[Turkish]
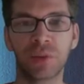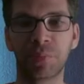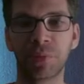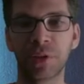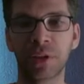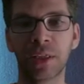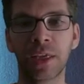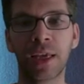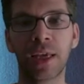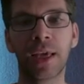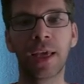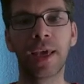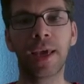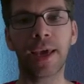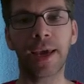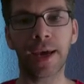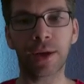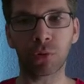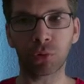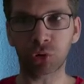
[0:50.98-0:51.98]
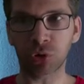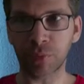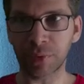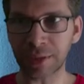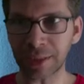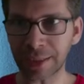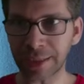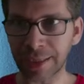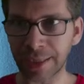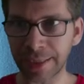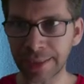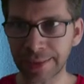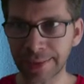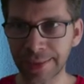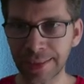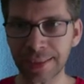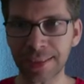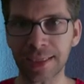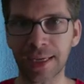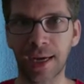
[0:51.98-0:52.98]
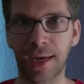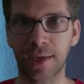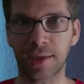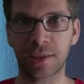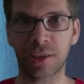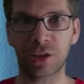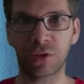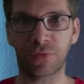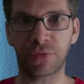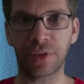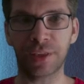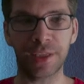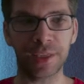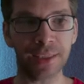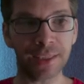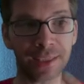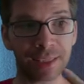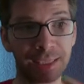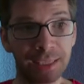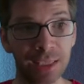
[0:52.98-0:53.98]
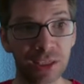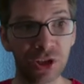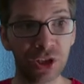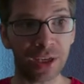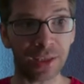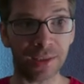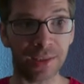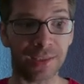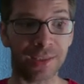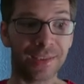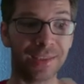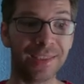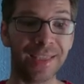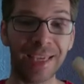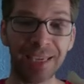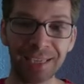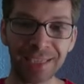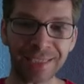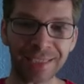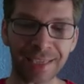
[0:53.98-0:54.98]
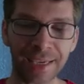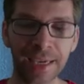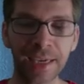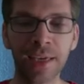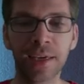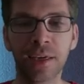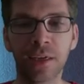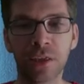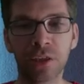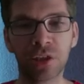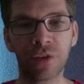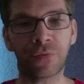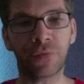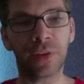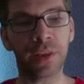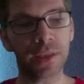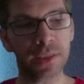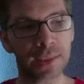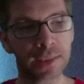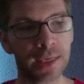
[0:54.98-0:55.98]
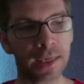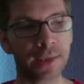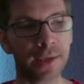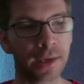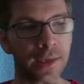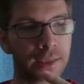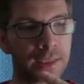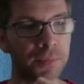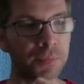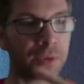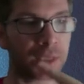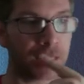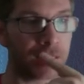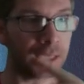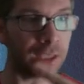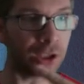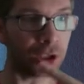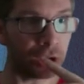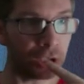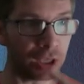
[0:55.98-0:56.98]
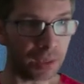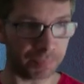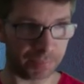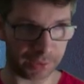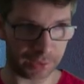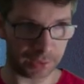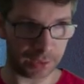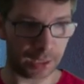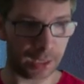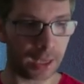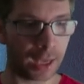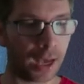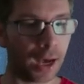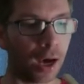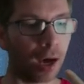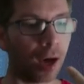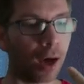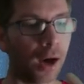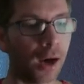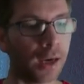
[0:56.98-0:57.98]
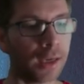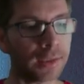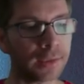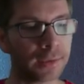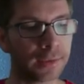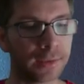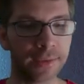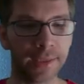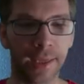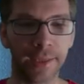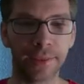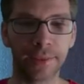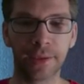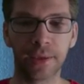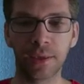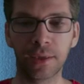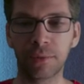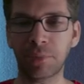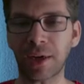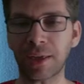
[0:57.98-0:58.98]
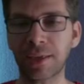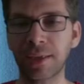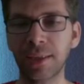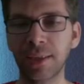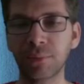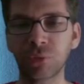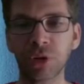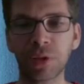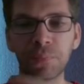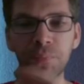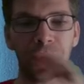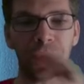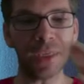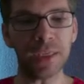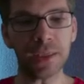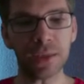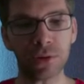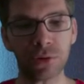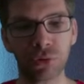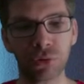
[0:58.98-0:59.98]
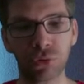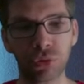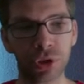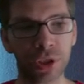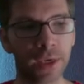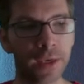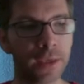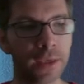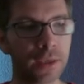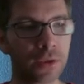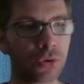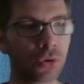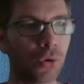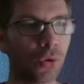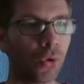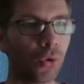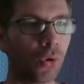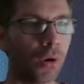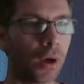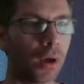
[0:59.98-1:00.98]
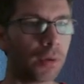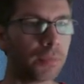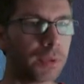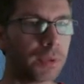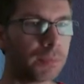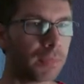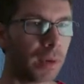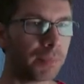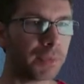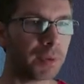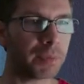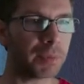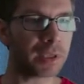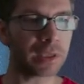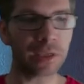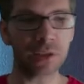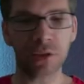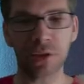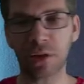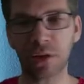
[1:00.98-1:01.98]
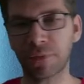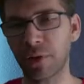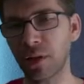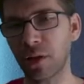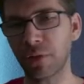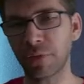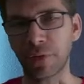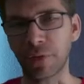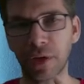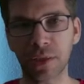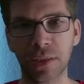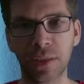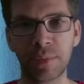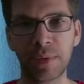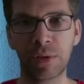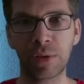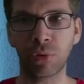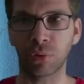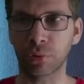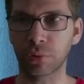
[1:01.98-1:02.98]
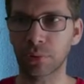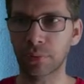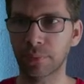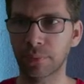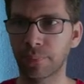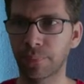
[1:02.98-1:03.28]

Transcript: yapın. Eğer otomatik kayıtlıysa şifreleriniz girecektir. Değilse şifrelerinizi tekrar yazıp giriş yapın. Ardından bak yine burada bir sürü şey yazıyor. Oha bilmem ne mesajlar falan filan zibilyon.